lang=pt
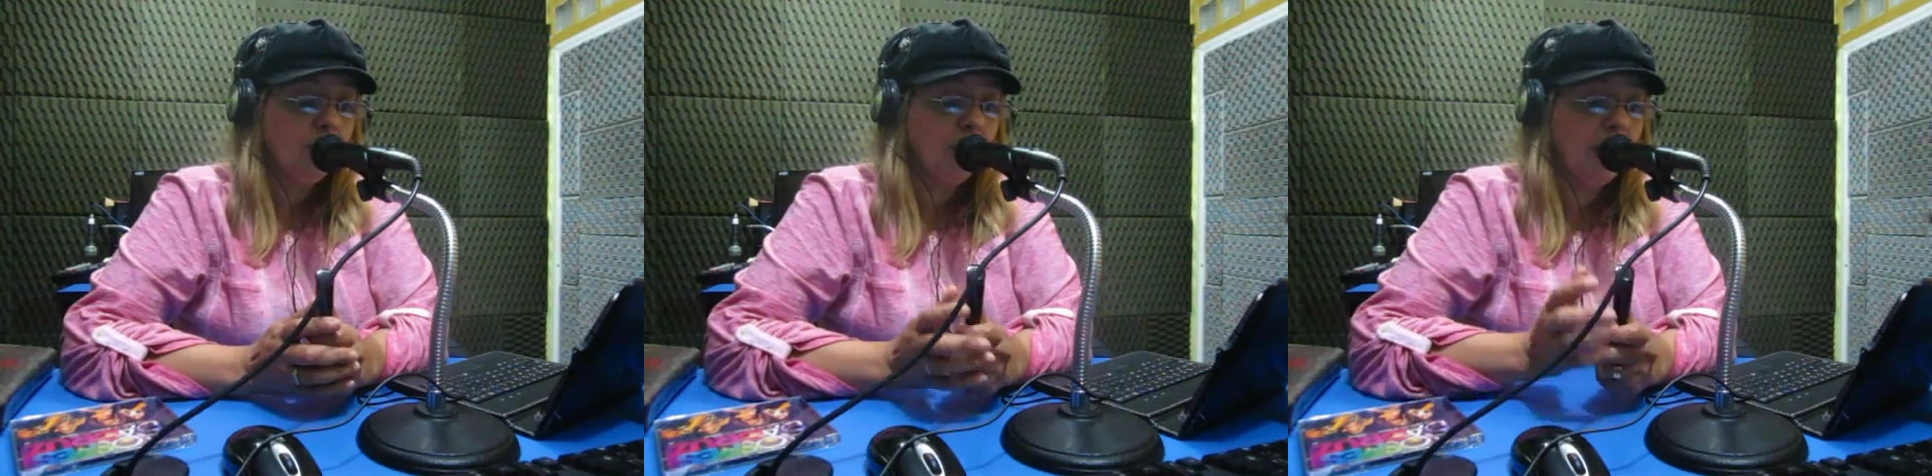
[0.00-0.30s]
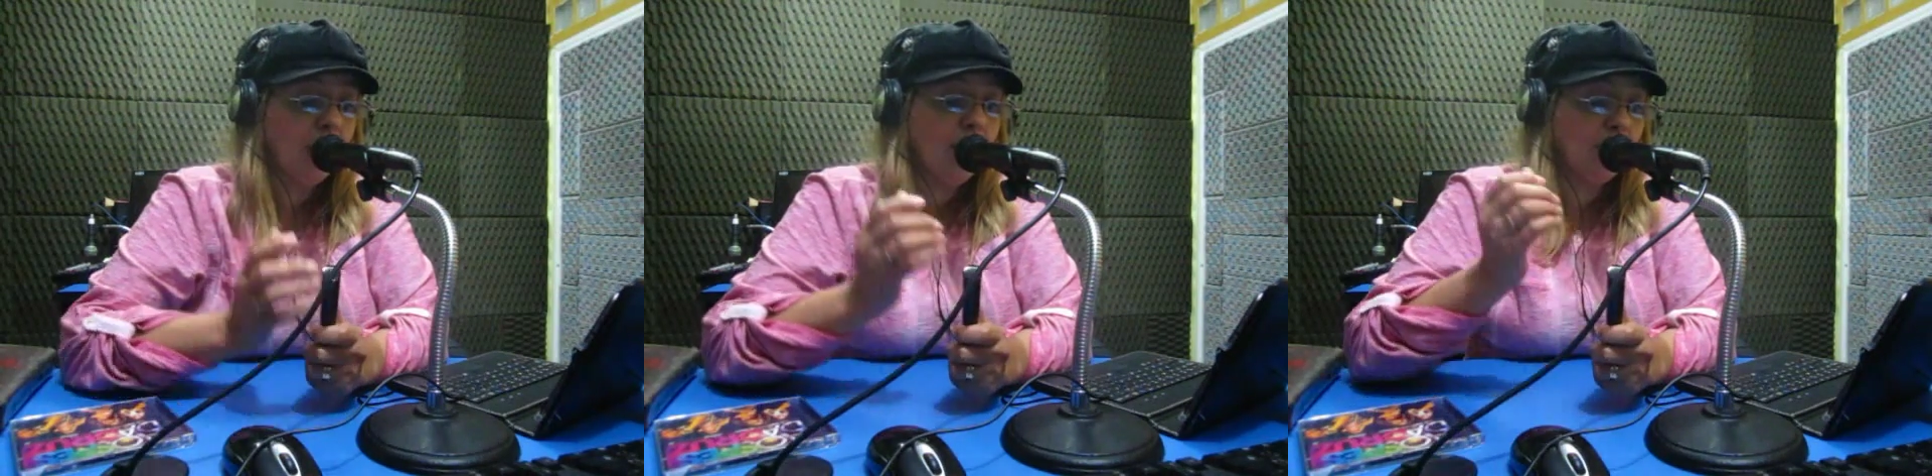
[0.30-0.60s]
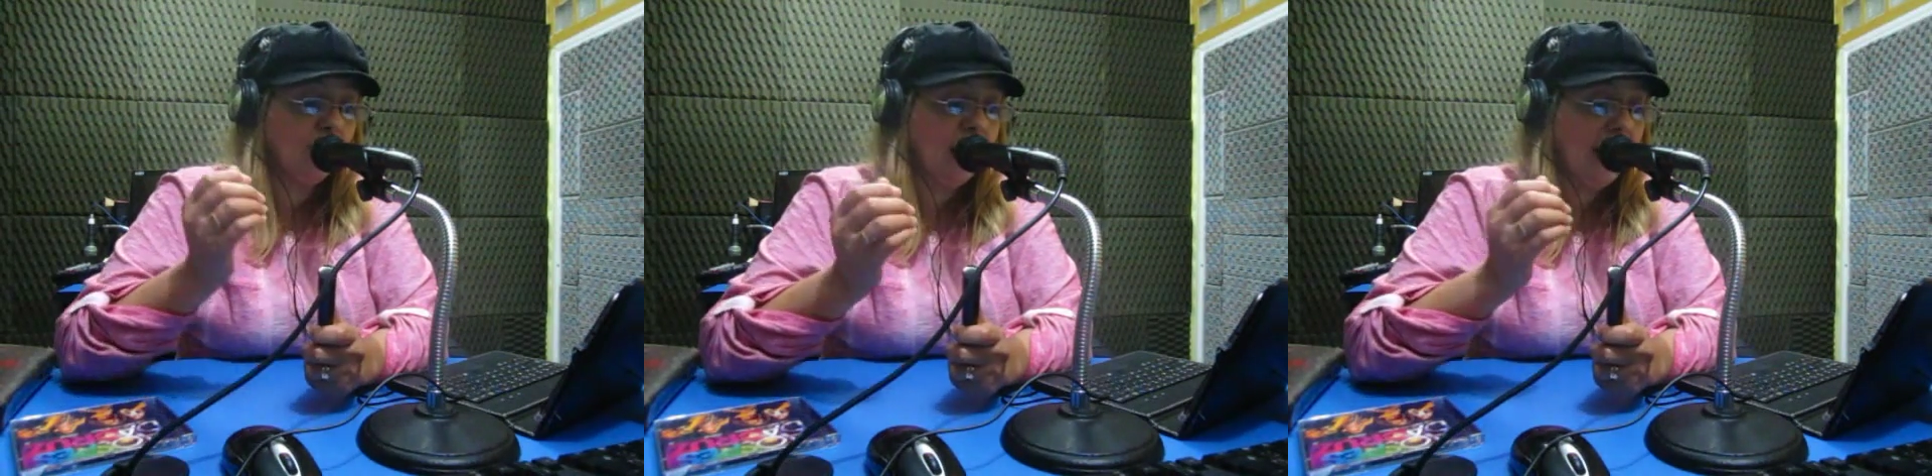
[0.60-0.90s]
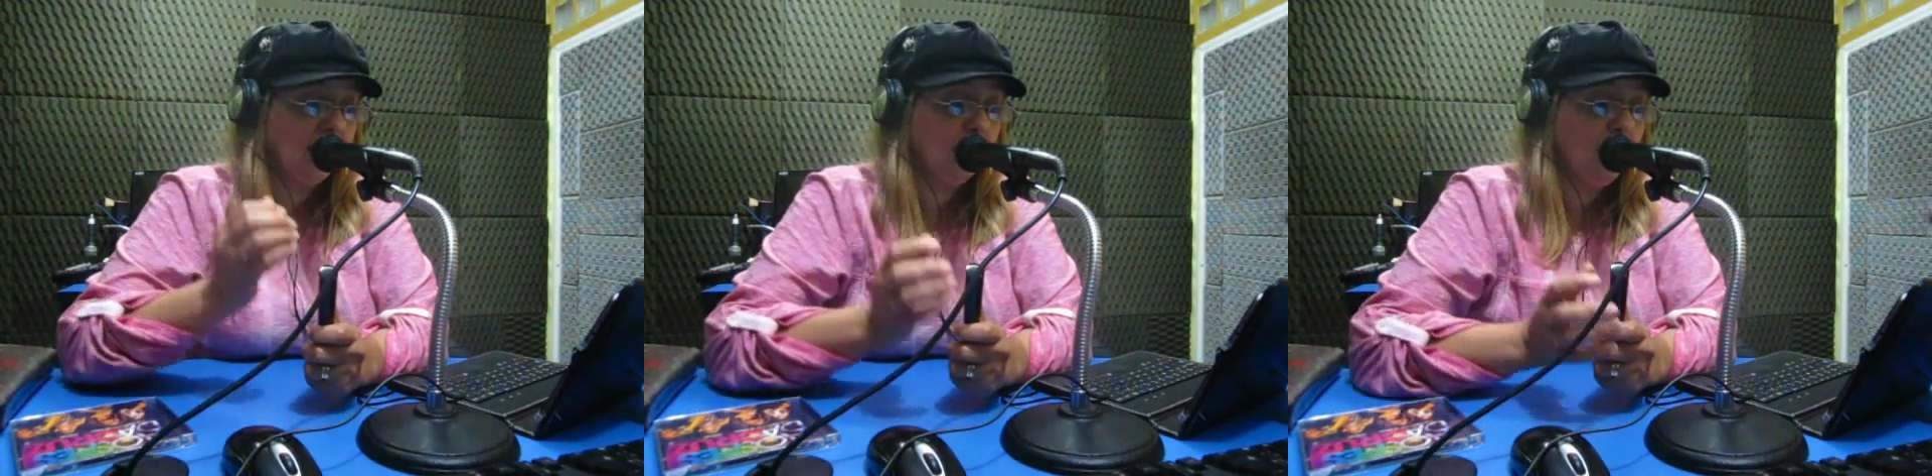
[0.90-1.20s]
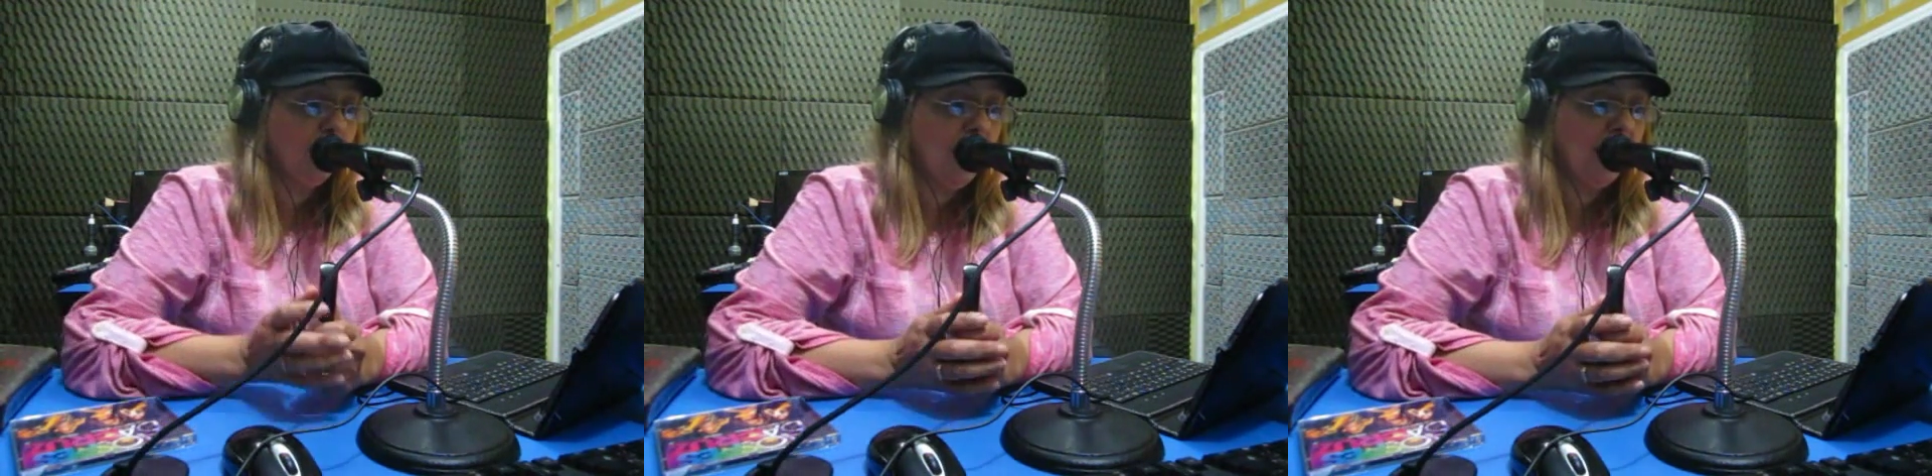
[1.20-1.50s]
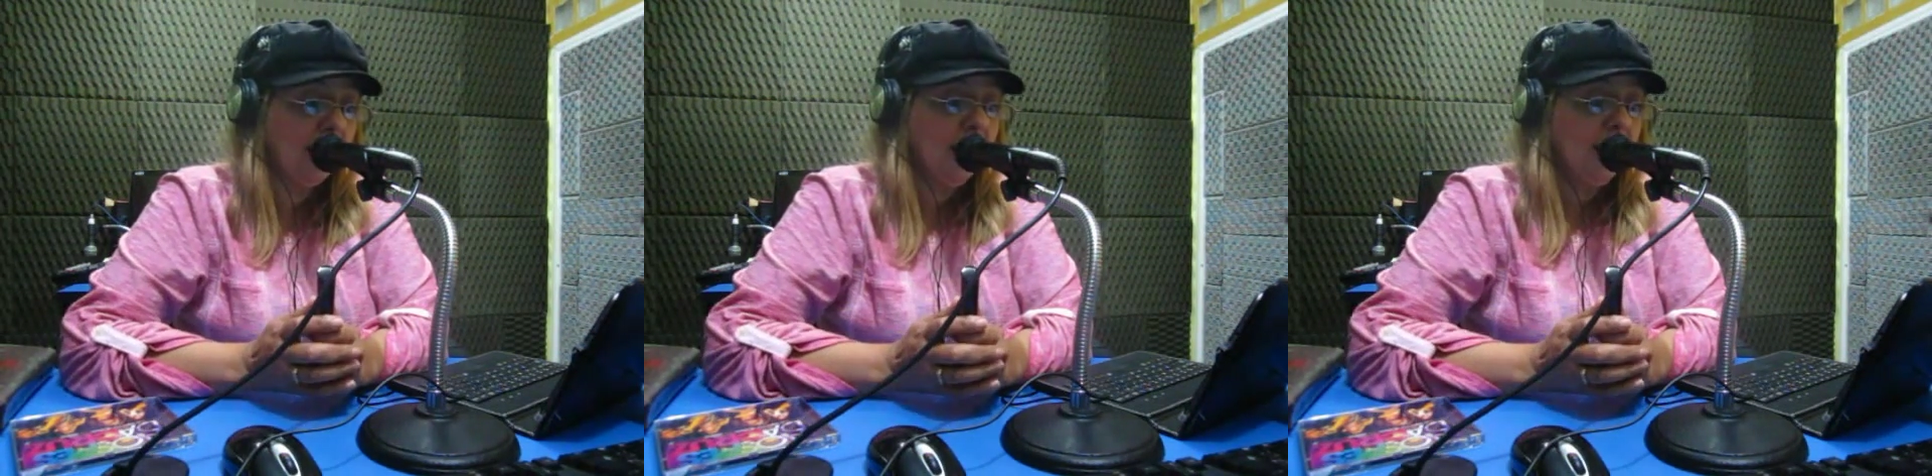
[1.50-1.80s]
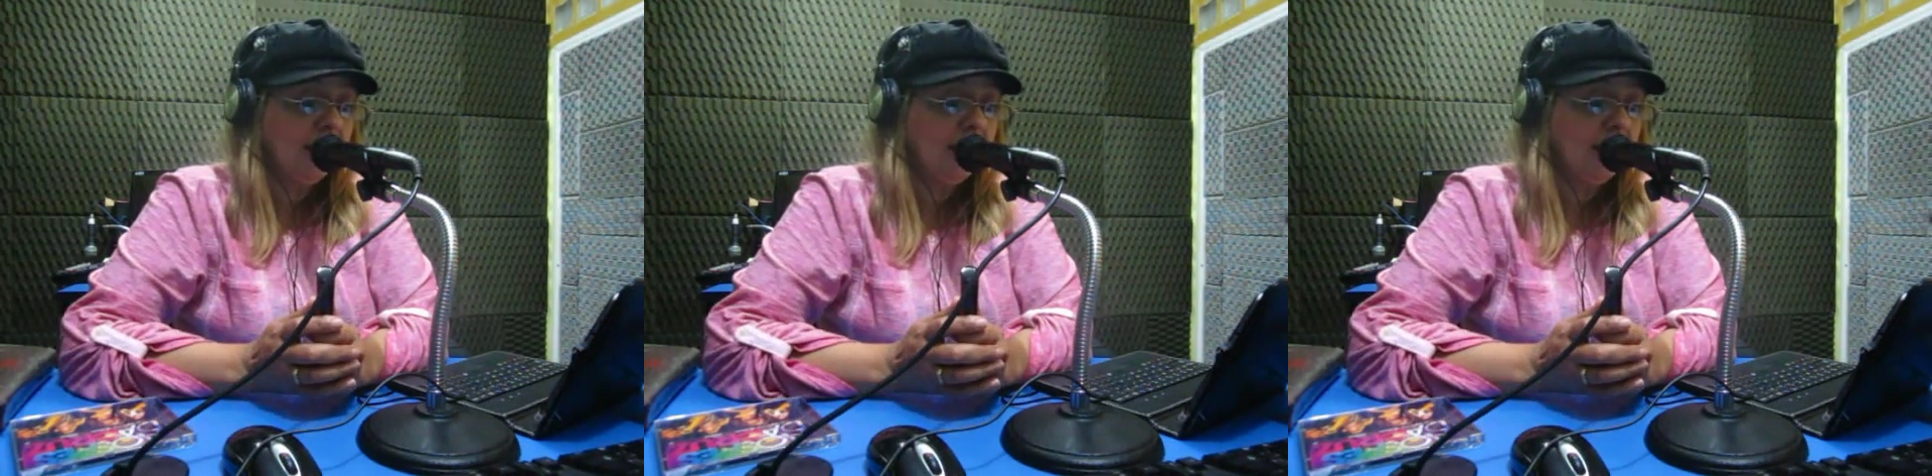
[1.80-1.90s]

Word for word: porém o Adonai do meu pai